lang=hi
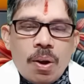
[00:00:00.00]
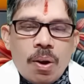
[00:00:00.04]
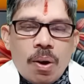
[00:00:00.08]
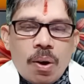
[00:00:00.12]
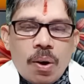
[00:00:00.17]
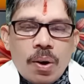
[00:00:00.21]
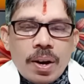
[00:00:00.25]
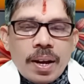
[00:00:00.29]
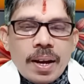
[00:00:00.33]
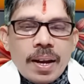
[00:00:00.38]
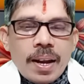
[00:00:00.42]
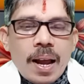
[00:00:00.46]

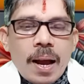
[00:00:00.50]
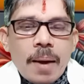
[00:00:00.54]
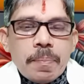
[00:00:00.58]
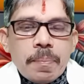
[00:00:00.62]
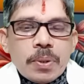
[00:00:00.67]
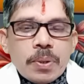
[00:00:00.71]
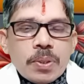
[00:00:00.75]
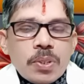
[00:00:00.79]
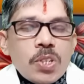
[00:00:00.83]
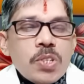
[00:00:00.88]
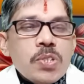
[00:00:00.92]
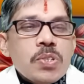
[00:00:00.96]
और अगर
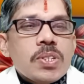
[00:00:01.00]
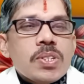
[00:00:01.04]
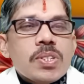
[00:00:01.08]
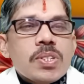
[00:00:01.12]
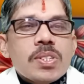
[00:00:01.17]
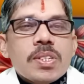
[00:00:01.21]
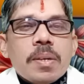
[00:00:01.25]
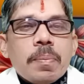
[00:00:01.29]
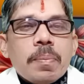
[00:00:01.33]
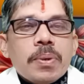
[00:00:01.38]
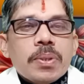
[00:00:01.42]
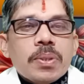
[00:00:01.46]
आपकी दृष्टि
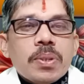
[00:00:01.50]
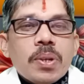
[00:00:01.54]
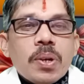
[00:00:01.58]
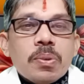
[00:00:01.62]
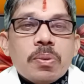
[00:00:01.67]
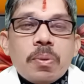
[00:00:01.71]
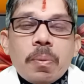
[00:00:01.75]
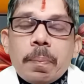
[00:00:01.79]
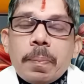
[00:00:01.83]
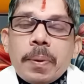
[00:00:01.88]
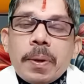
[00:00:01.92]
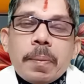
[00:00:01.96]
सीमित है
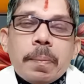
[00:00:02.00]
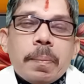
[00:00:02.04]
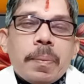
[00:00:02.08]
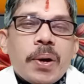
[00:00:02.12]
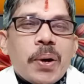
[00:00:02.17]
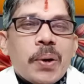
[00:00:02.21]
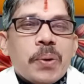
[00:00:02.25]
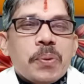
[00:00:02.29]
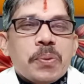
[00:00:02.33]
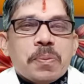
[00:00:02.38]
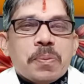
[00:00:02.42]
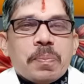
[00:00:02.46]
तो फिर
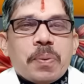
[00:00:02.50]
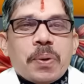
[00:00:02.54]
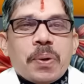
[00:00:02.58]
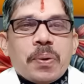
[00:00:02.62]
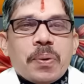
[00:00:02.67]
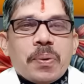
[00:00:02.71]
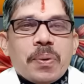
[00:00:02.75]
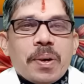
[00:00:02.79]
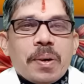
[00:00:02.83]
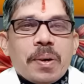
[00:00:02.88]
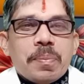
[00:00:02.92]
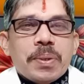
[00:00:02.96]
भय उत्पन्न
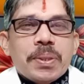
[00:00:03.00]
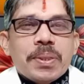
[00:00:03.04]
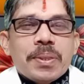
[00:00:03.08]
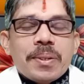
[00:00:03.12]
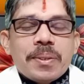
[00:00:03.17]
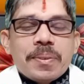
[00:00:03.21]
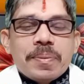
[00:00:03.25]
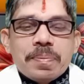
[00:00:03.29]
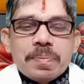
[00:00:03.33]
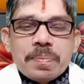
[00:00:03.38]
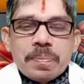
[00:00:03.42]
होगा मित्र